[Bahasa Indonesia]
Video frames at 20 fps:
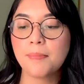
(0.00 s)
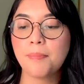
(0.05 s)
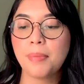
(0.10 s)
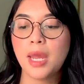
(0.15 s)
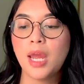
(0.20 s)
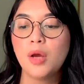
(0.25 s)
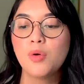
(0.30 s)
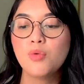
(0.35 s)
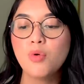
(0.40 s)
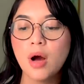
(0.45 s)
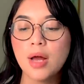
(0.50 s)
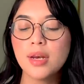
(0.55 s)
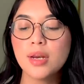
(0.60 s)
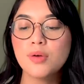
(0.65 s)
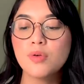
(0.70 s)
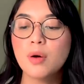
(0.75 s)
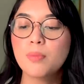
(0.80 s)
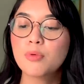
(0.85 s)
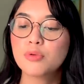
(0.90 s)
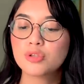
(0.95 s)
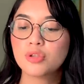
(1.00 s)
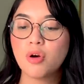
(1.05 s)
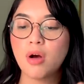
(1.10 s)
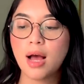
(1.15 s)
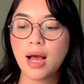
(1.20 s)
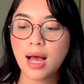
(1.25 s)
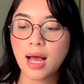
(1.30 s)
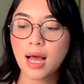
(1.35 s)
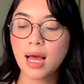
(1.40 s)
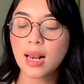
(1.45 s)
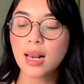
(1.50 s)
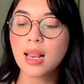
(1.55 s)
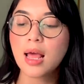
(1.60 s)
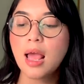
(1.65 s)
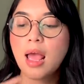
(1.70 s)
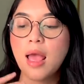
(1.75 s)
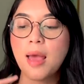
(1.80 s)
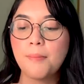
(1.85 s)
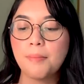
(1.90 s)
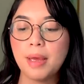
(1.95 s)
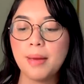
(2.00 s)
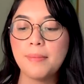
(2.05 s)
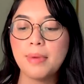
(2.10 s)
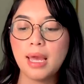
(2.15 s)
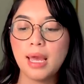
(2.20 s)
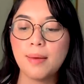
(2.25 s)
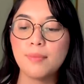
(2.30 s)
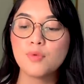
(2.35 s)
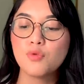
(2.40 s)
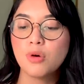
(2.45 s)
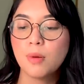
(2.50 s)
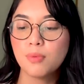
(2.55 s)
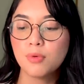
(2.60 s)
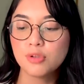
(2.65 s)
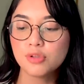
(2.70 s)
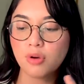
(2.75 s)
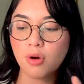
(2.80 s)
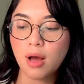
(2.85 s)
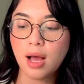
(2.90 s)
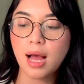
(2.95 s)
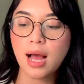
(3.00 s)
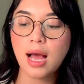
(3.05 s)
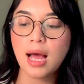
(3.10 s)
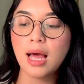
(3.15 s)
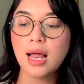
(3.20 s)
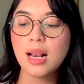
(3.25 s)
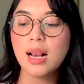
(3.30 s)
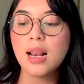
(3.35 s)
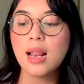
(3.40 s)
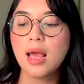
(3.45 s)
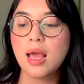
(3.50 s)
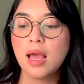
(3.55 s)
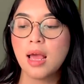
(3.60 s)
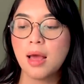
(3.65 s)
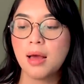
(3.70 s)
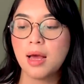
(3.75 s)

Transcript: PU ada 20 soal, PBM 20 soal,